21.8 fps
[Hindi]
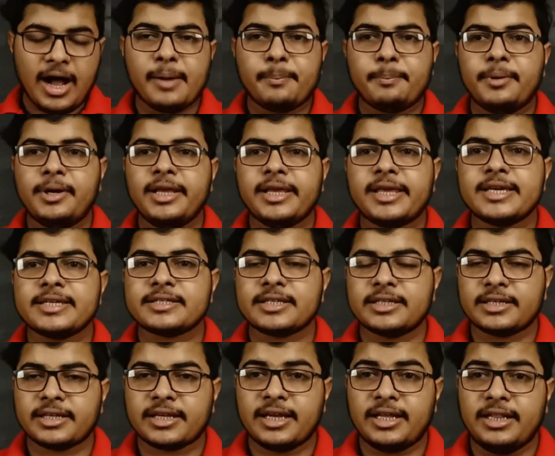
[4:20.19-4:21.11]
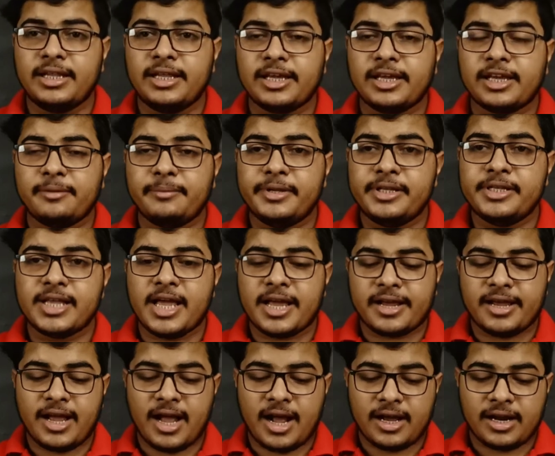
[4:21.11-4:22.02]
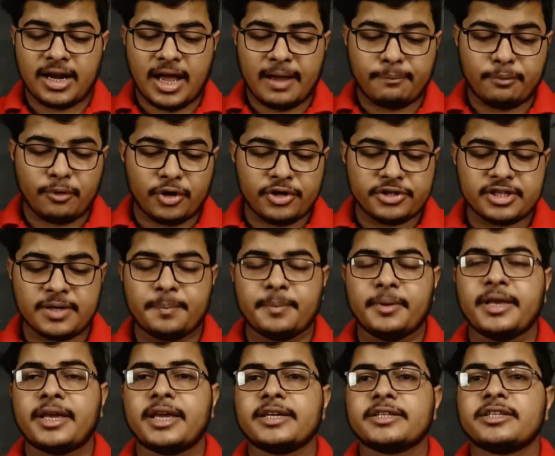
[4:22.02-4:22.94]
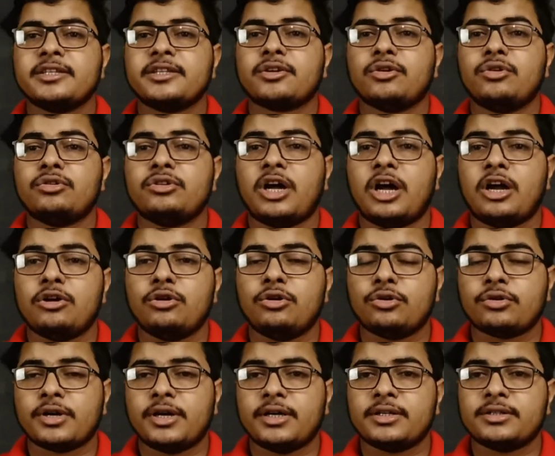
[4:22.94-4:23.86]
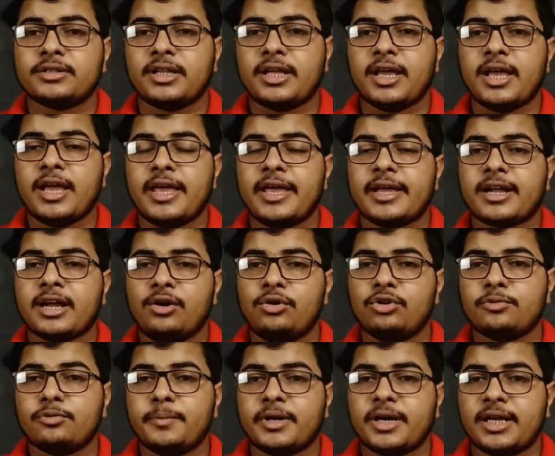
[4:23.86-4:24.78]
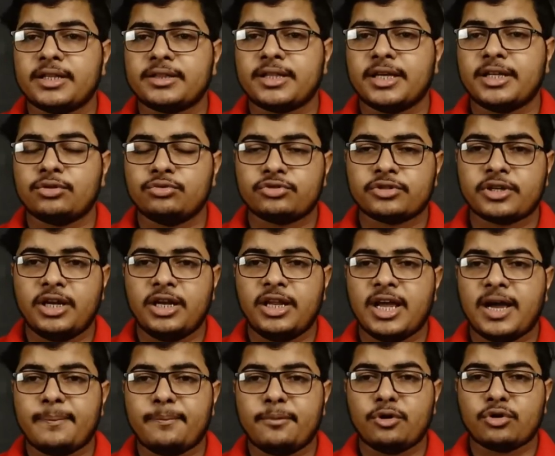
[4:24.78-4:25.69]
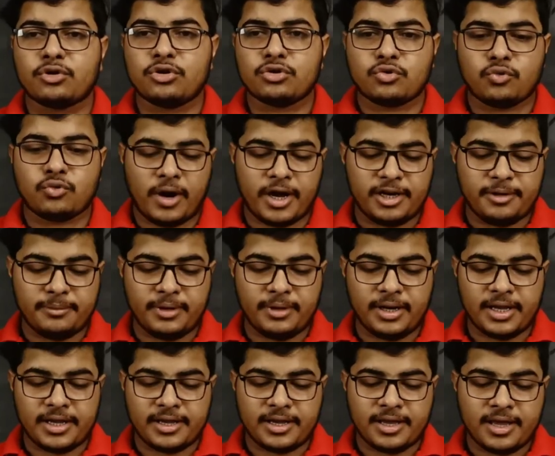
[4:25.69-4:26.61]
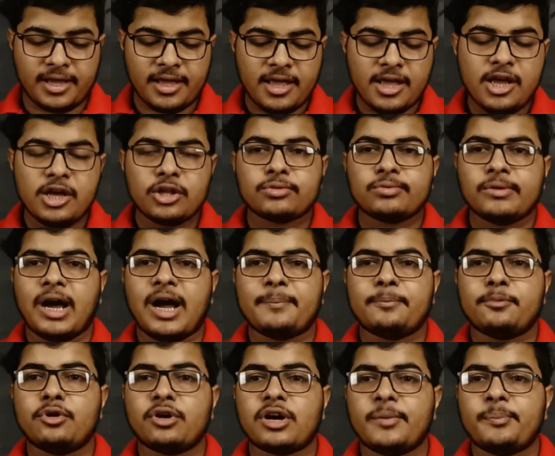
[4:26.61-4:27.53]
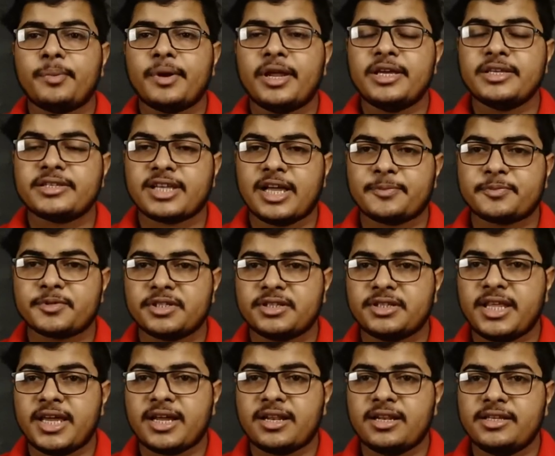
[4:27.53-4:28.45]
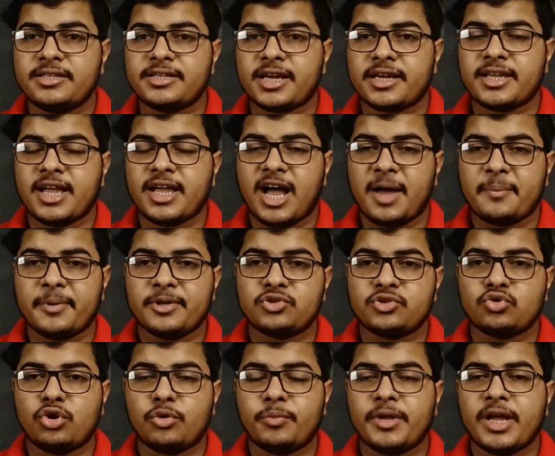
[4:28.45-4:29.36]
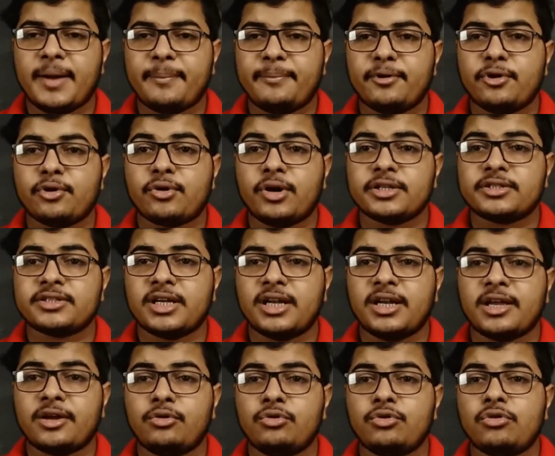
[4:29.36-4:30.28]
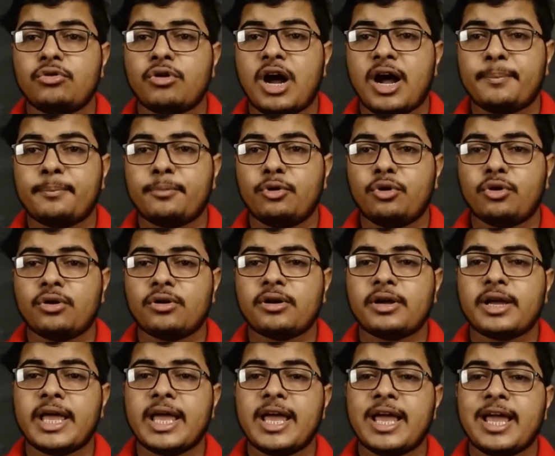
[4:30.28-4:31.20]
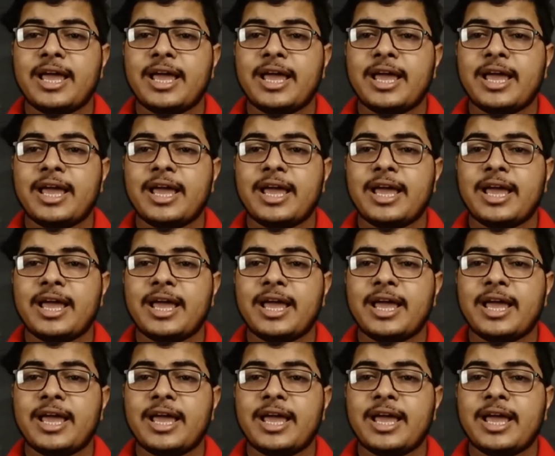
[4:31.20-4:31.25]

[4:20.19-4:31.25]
अप्लीकेशन के लिंक मिल जाएंगे अगर आप लोग इस अप्लीकेशन को डाउनलोड करते हैं अकाउंट बनाते हैं तो उसके लिए आप लोग को क्वाइन मिलेंगे तो आप लोग अपने हिसाब से देख लीजिएगा यहाँ पर जो भी आप लोग को अच्छा लगे वो आप लोग